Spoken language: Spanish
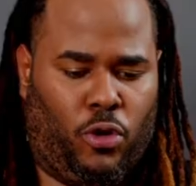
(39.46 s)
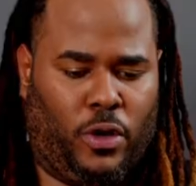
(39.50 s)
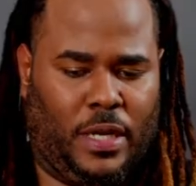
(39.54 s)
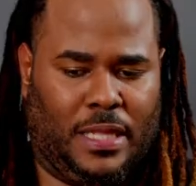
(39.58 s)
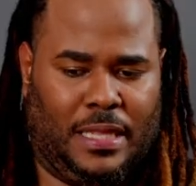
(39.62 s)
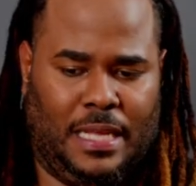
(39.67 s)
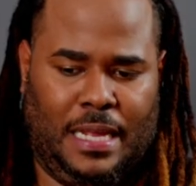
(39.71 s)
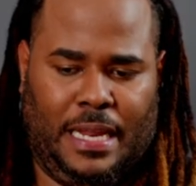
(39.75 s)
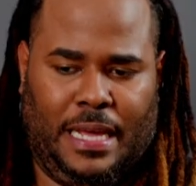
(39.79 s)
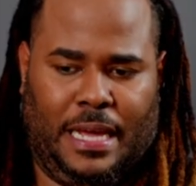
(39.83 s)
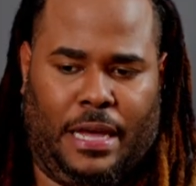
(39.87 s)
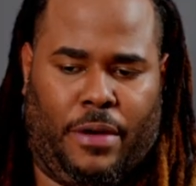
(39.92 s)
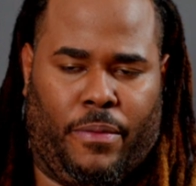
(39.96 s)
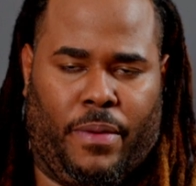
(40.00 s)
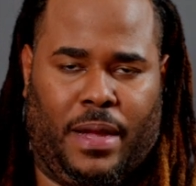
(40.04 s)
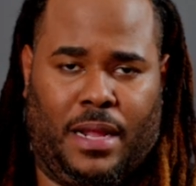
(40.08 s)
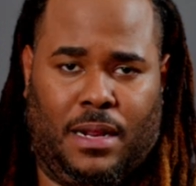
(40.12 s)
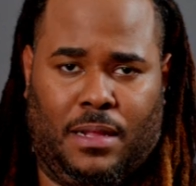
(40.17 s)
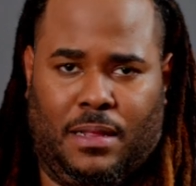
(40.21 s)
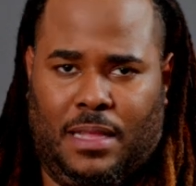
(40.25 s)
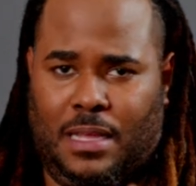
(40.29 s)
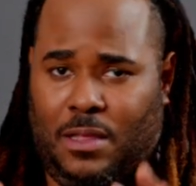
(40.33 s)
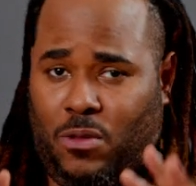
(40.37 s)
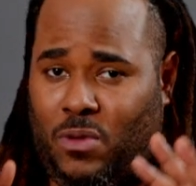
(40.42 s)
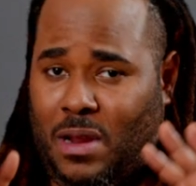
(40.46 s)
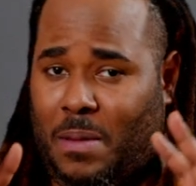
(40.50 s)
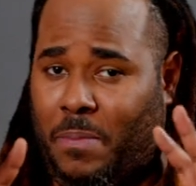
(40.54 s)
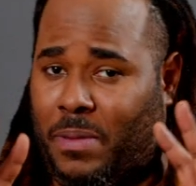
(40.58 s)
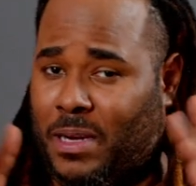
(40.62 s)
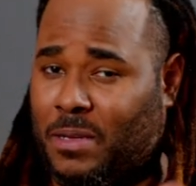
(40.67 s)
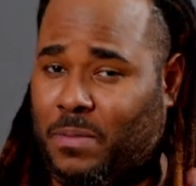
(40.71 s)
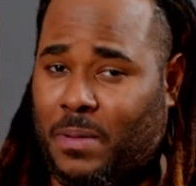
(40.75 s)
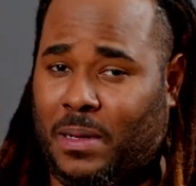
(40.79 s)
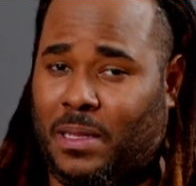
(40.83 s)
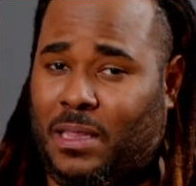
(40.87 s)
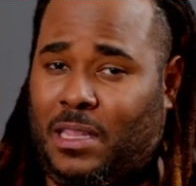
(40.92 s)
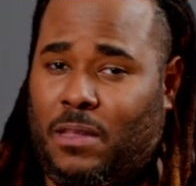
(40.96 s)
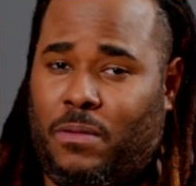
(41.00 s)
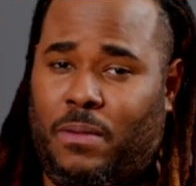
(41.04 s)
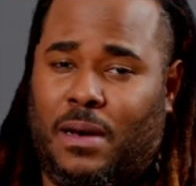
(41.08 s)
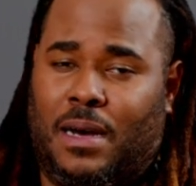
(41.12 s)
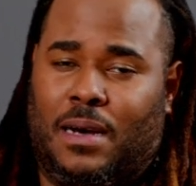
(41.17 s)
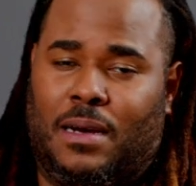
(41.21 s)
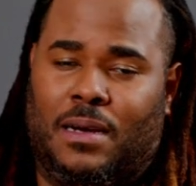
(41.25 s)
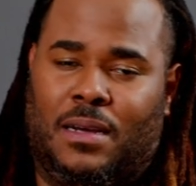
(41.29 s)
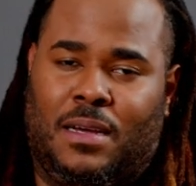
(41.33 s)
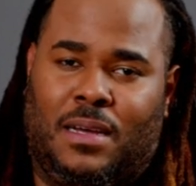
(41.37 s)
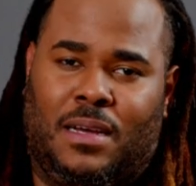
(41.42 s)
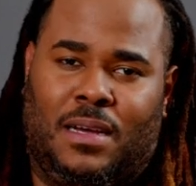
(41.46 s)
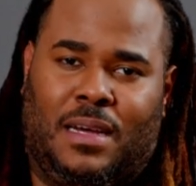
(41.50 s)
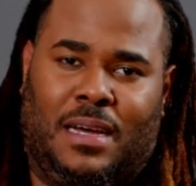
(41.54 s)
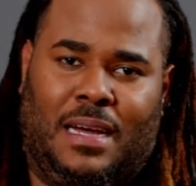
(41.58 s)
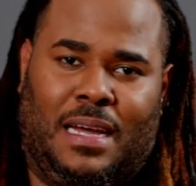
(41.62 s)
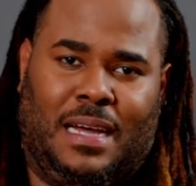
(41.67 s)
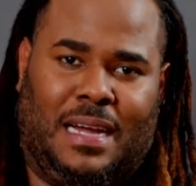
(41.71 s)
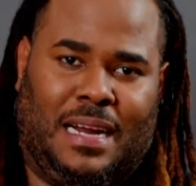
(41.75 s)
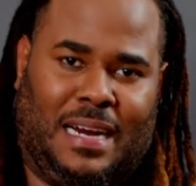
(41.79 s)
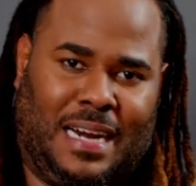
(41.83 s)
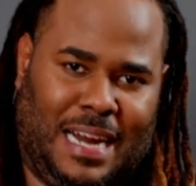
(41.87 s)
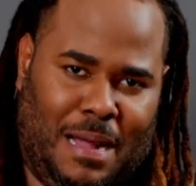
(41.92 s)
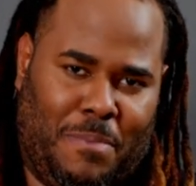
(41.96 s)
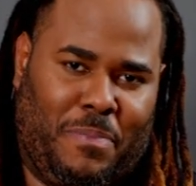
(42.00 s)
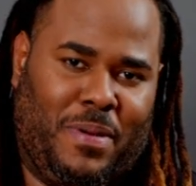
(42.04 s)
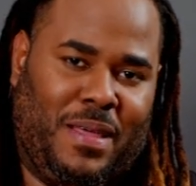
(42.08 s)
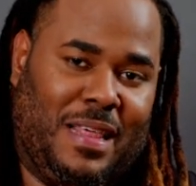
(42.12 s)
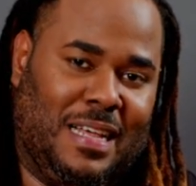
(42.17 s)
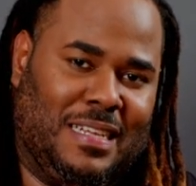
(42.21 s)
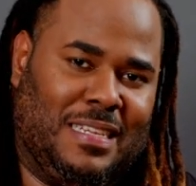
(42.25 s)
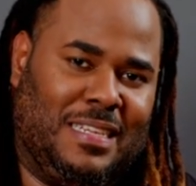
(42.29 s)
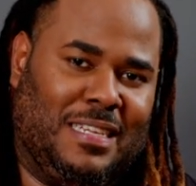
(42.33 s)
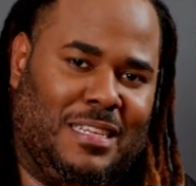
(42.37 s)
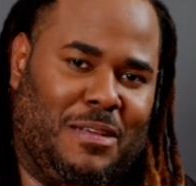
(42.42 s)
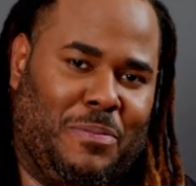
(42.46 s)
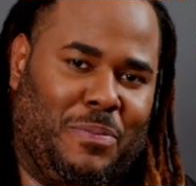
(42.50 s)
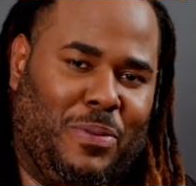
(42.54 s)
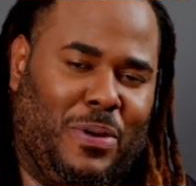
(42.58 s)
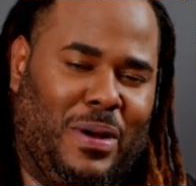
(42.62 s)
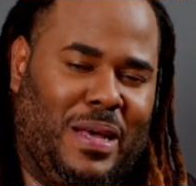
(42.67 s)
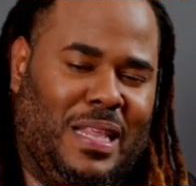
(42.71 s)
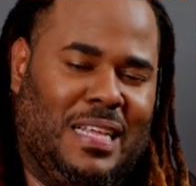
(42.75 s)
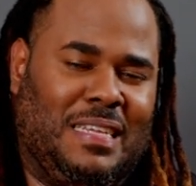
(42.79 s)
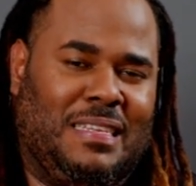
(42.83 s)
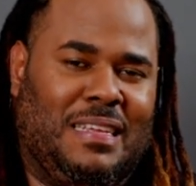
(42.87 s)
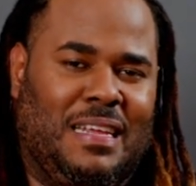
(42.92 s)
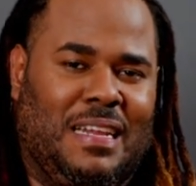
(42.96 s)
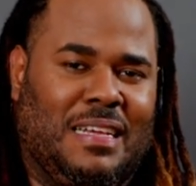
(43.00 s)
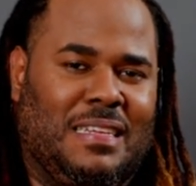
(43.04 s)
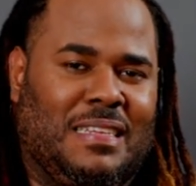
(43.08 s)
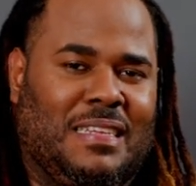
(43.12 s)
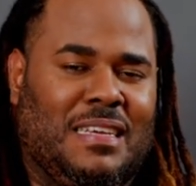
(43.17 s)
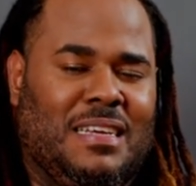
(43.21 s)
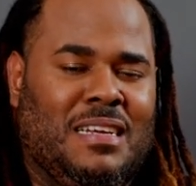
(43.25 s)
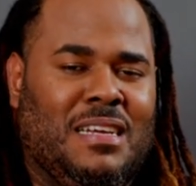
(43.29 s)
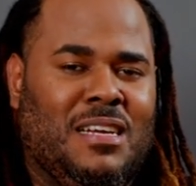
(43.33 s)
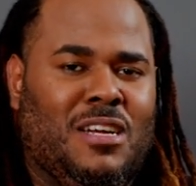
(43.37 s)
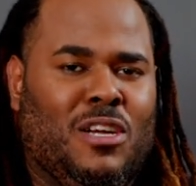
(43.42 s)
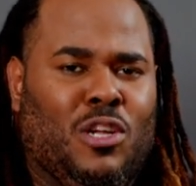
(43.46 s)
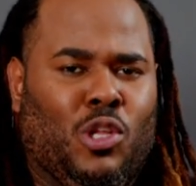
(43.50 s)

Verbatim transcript: lo que tiene que ver desde una perspectiva rápida, si se puede decir así,